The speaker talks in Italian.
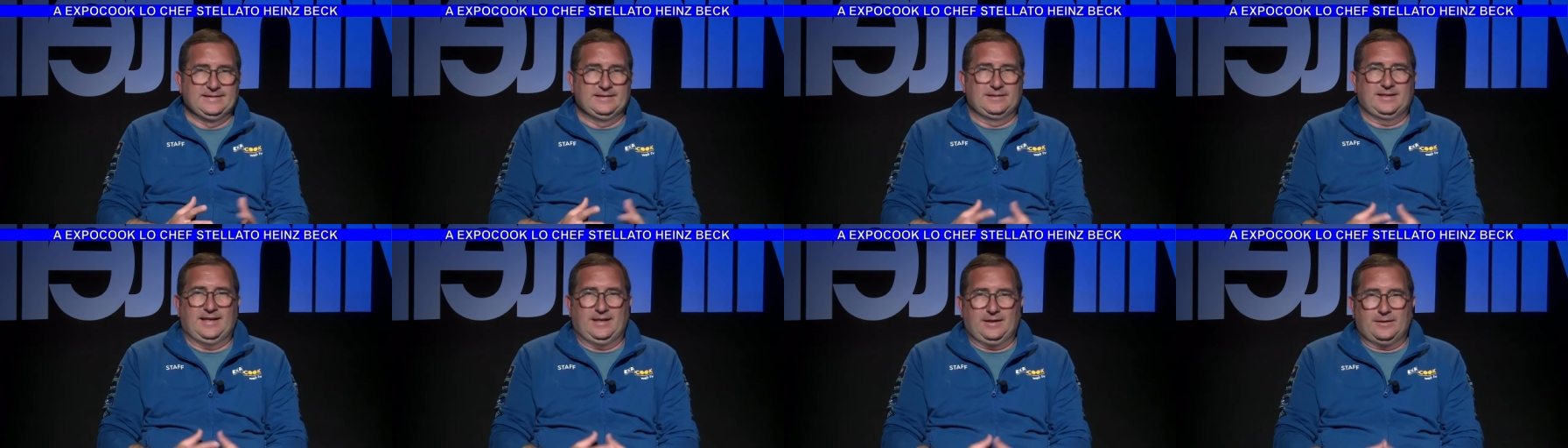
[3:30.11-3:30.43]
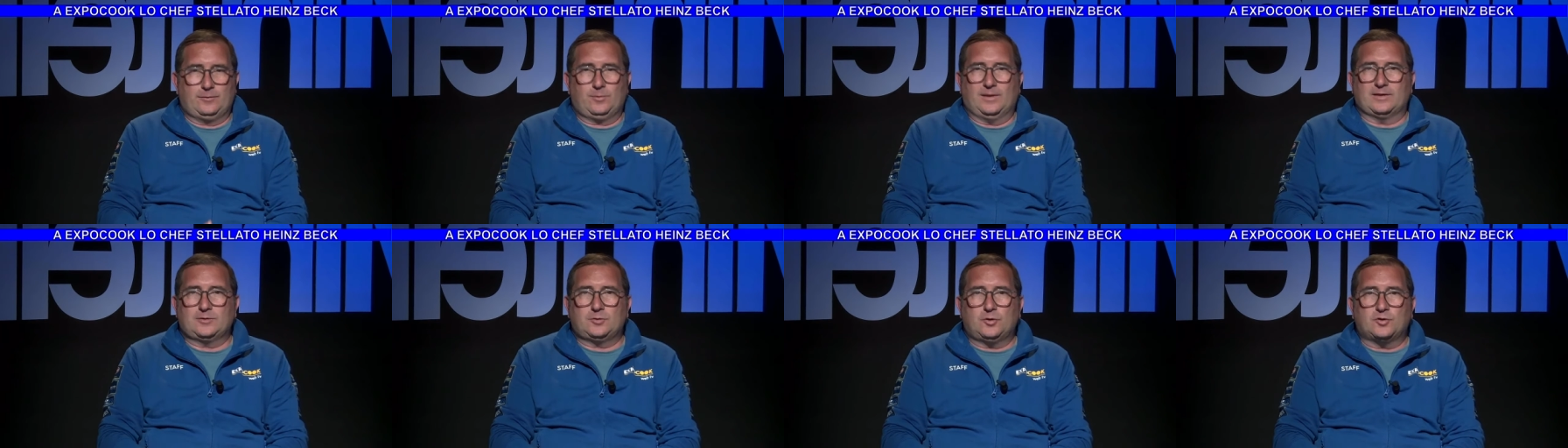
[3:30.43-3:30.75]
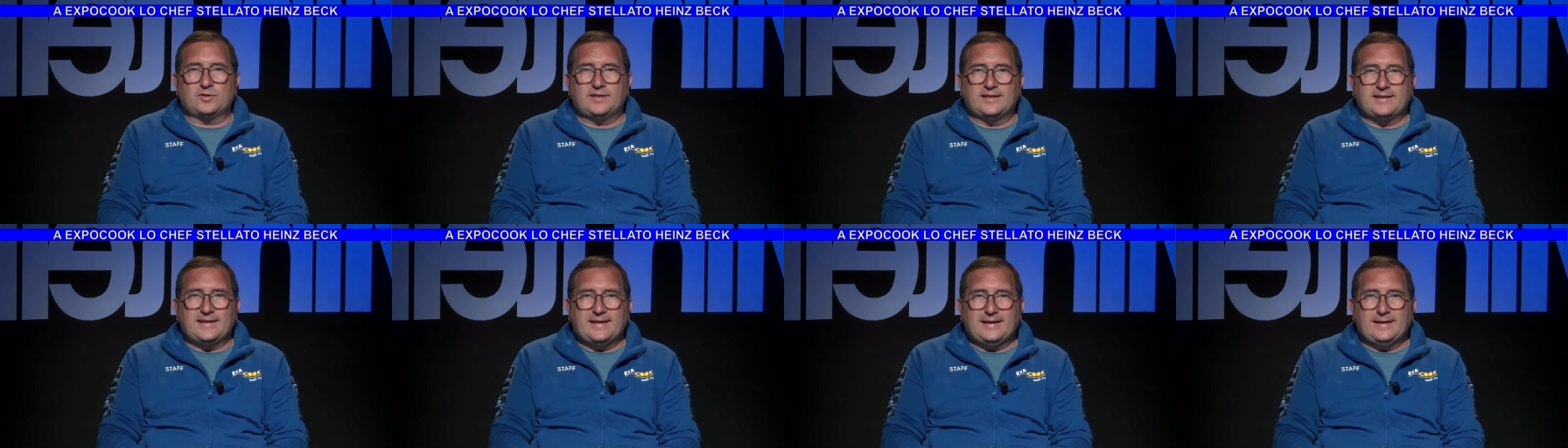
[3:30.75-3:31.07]
è
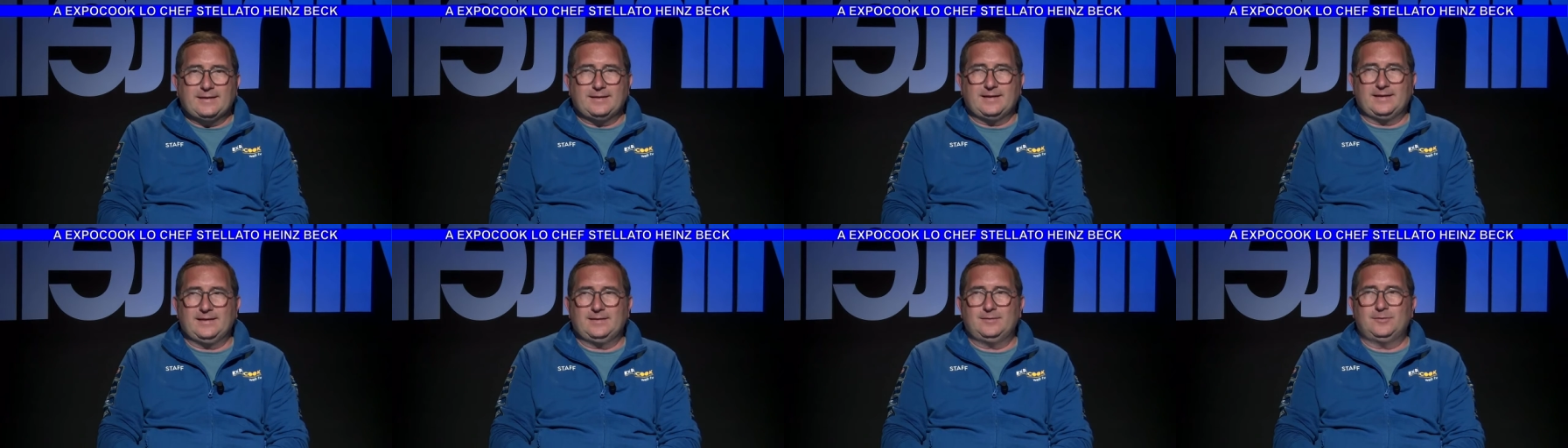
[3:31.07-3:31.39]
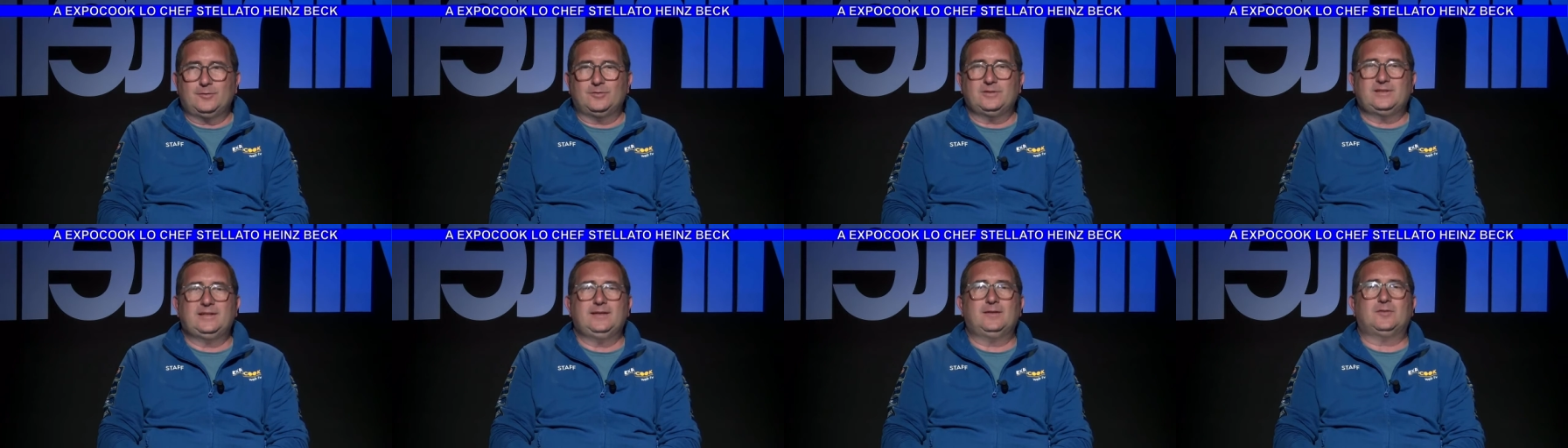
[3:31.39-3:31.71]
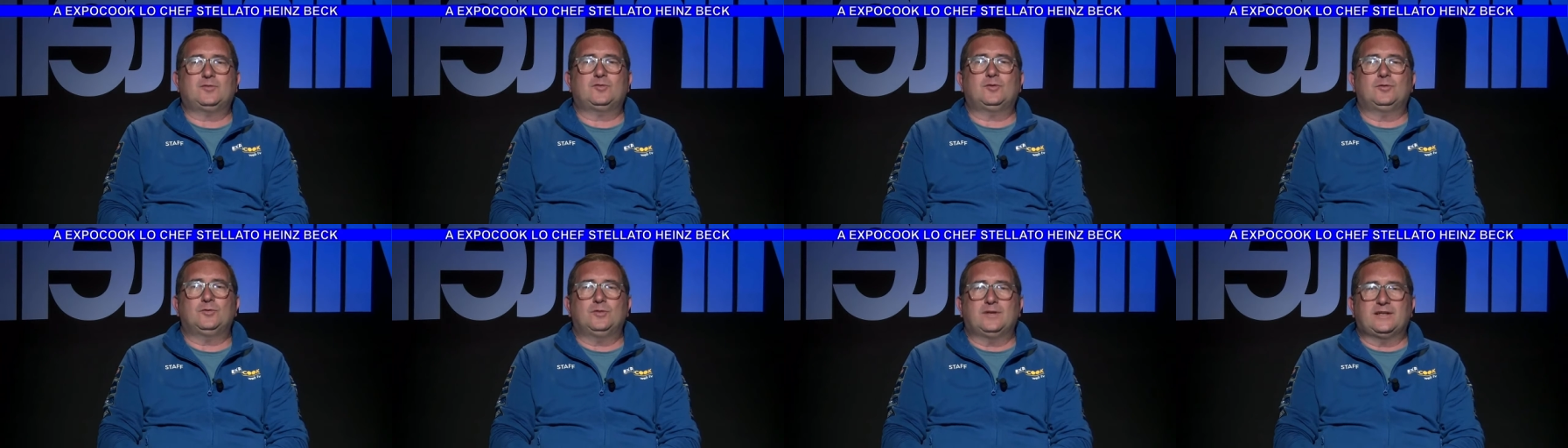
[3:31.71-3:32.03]
qualcosa che eh, non ti
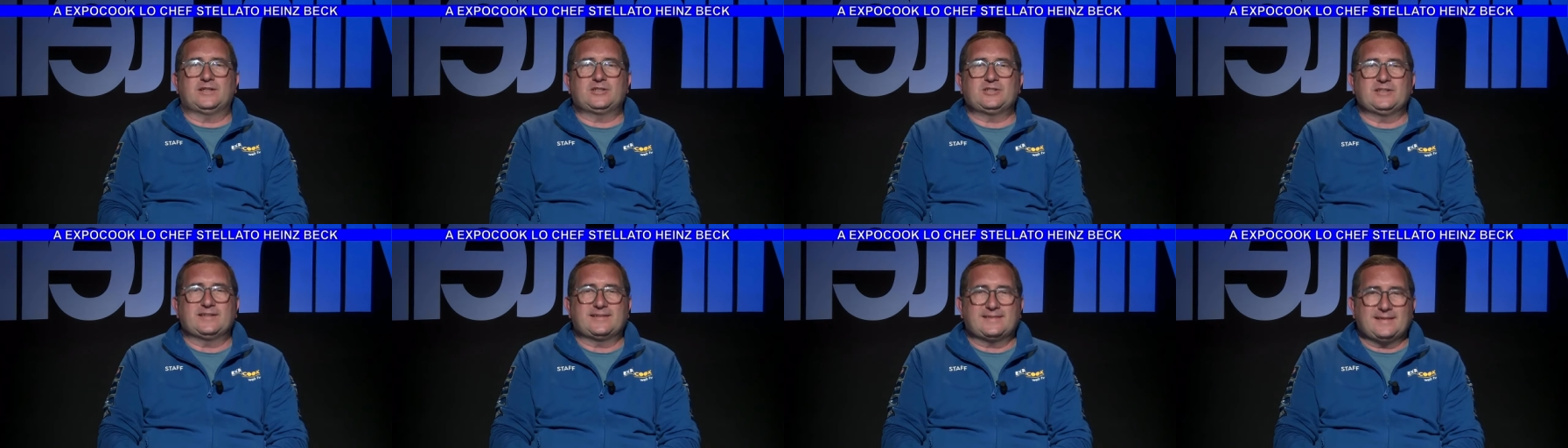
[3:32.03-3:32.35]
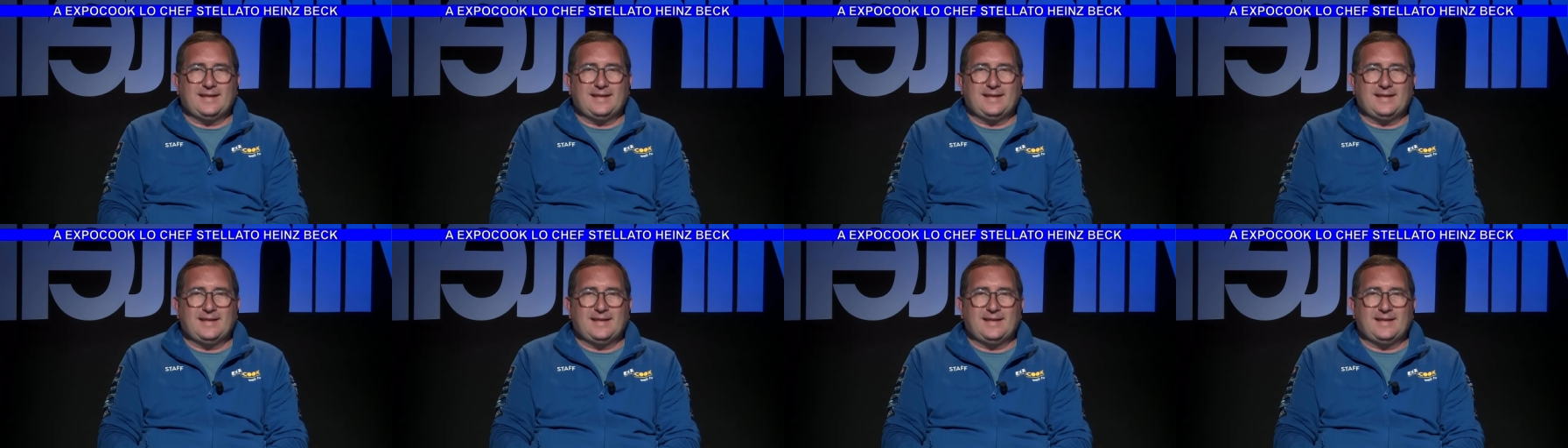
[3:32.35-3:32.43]
nascondo che ci sta